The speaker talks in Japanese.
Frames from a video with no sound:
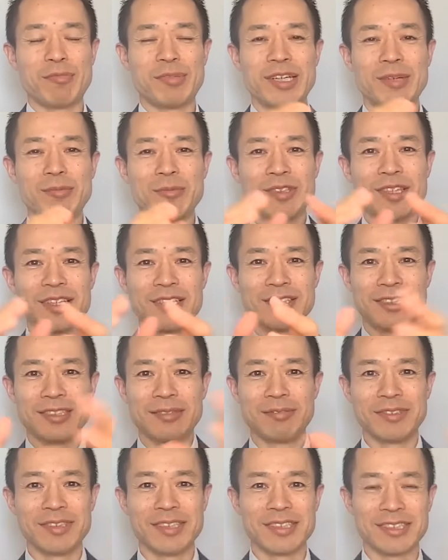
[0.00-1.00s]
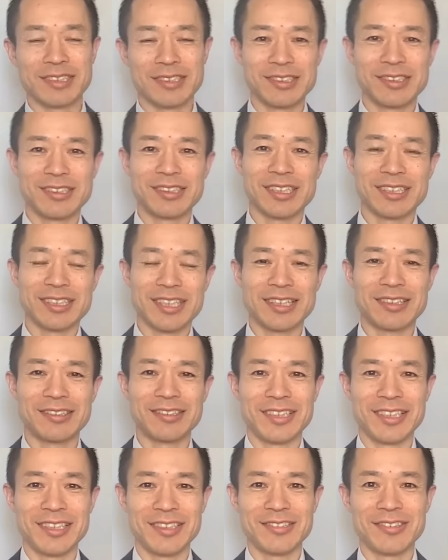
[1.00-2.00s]
プラモデル自分で作った
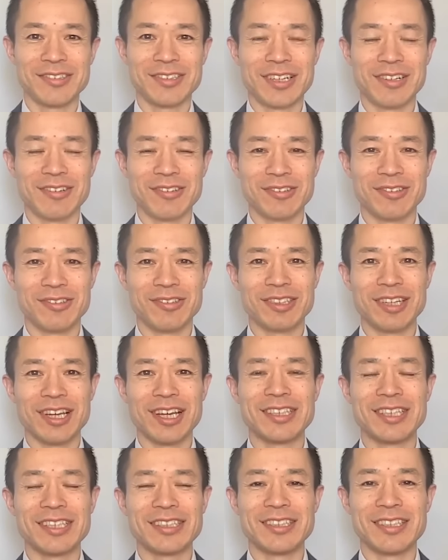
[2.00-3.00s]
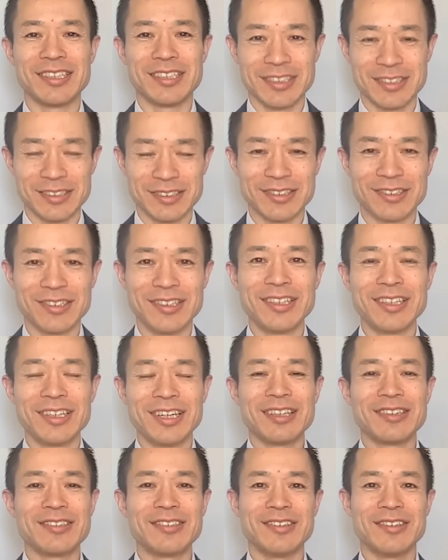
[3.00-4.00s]
作品とかを大切にすると。
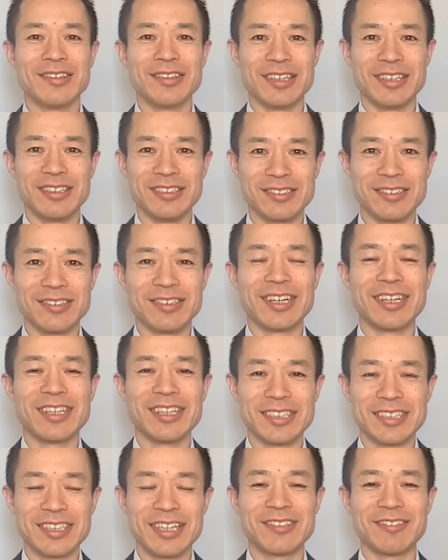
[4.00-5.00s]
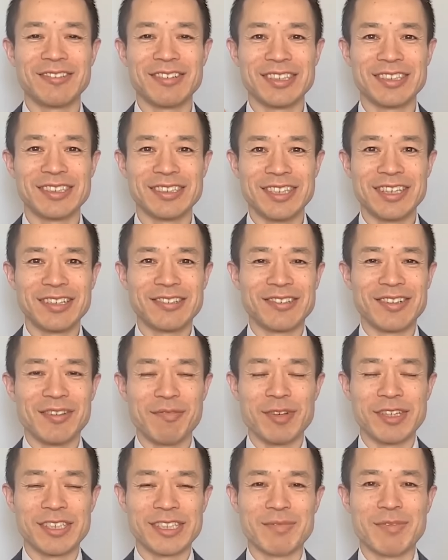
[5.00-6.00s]
あと、犬とかですね。あと、私、猫
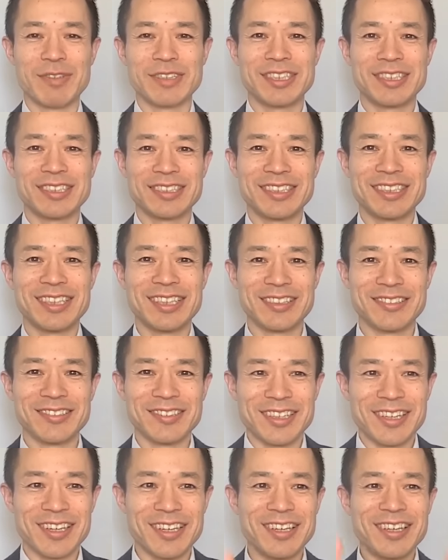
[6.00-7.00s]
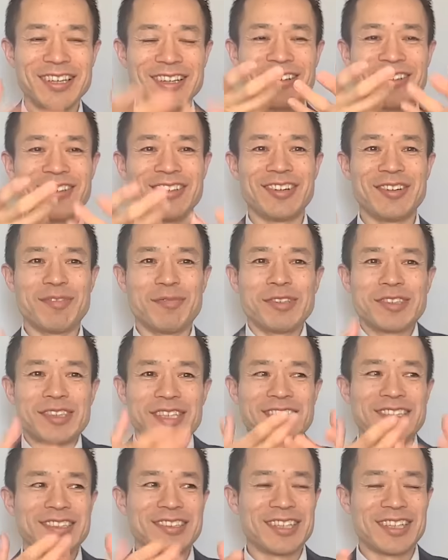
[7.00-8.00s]
がめちゃめちゃ好きだったので、持っ
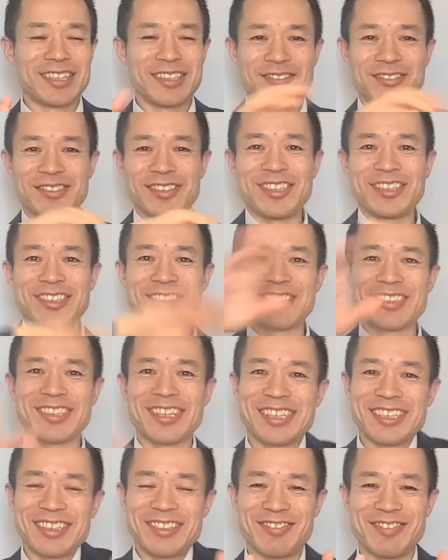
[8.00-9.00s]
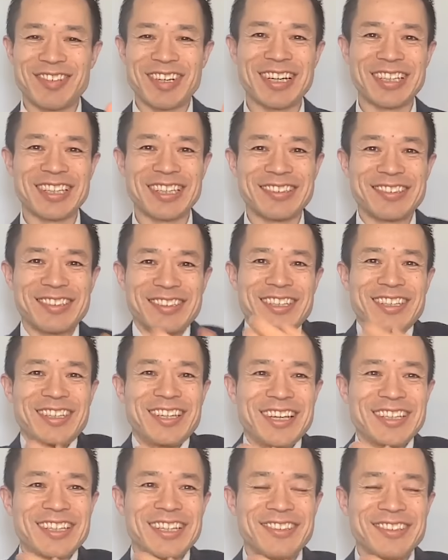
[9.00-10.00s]
た瞬間に、おにょーとかって曲がってくれて
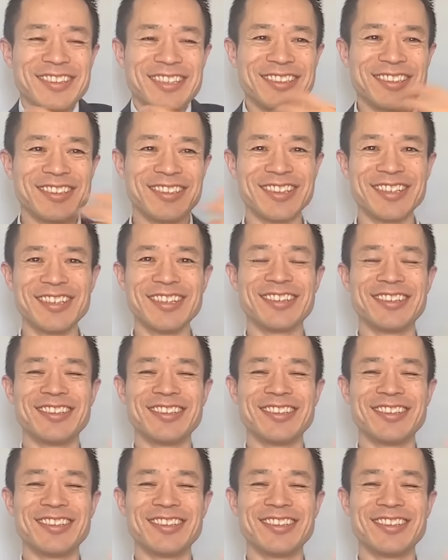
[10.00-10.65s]
抱いた時の、